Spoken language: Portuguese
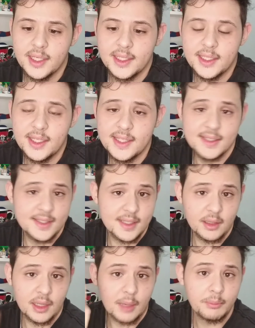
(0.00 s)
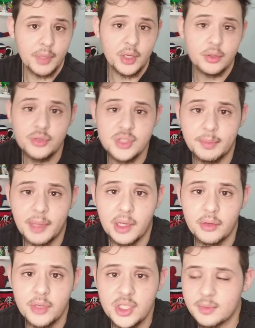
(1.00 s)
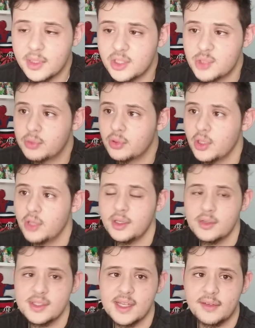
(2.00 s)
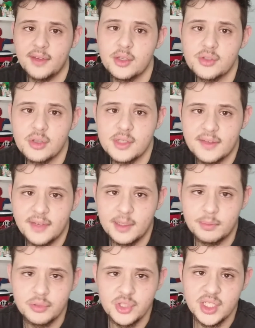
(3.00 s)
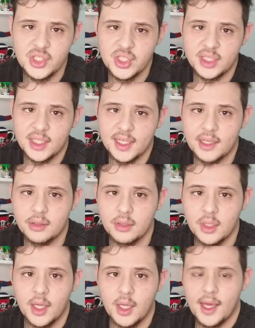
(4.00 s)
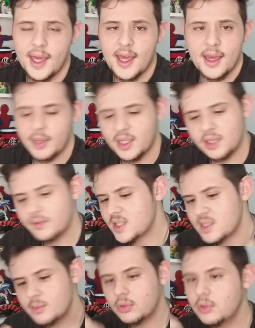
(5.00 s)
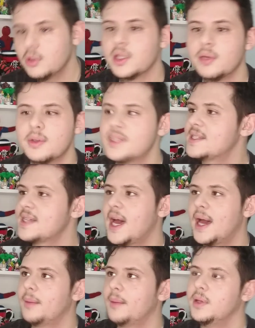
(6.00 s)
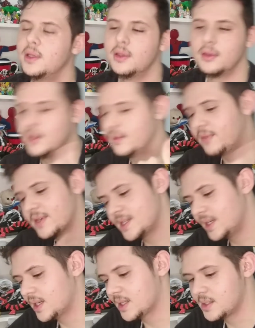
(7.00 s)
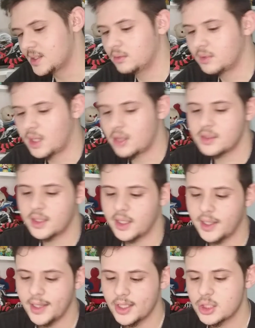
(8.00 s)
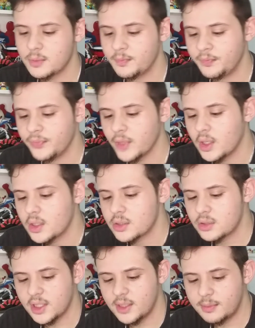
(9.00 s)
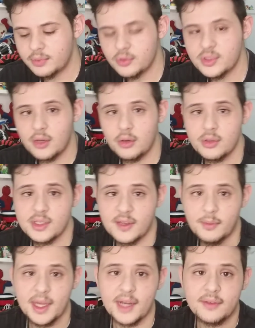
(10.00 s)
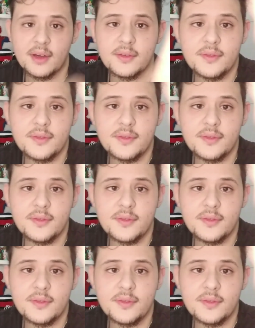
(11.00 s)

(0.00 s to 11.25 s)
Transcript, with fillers: E esse celular me pegou do dia pra noite, mano. Tipo, eu nem usava, eu só usava ele pro dia a dia, tá ligado? É, pra entrar no Facebook, WhatsApp, fazer ligação tal, internet. Só que eu usava pra gravar